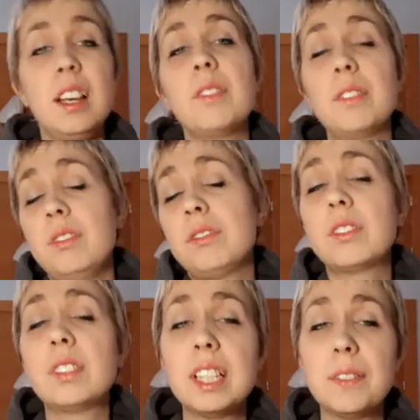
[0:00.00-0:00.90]
Bueno, luchó
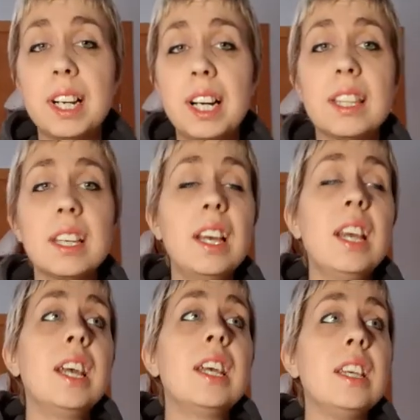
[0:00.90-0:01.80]
contra Jeff Hardy
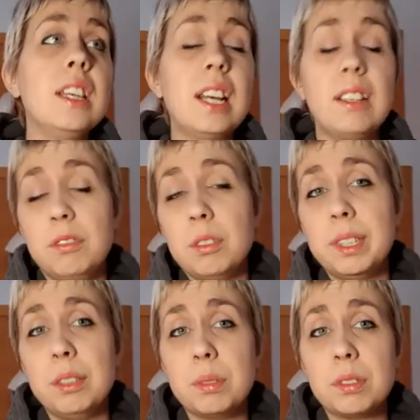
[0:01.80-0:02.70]
y nada, un
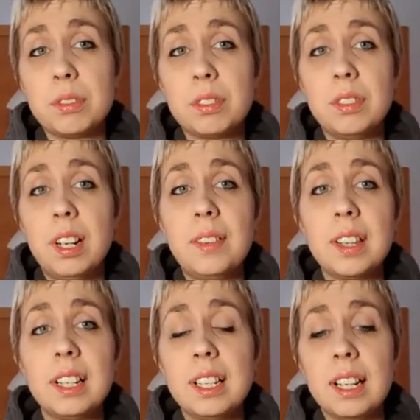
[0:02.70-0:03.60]
combate un poco soso, la
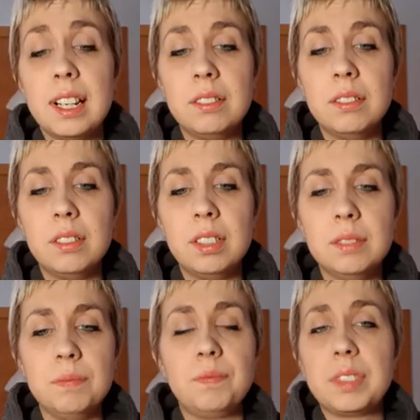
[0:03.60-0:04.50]
verdad, y ganó
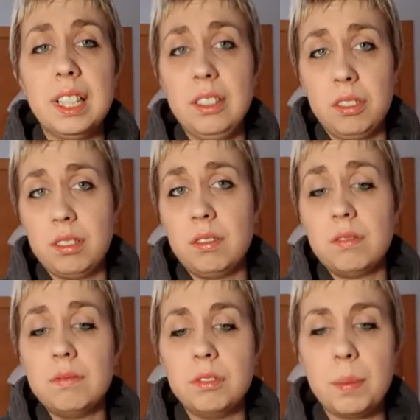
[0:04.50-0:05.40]
eh, Randy Orton,
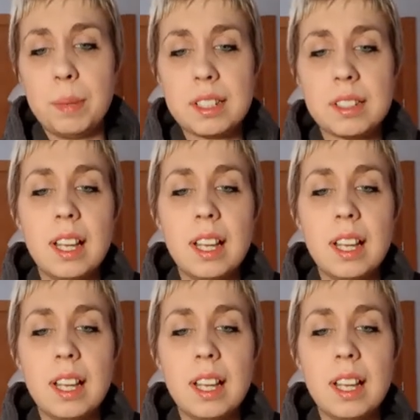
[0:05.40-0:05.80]
no hay más.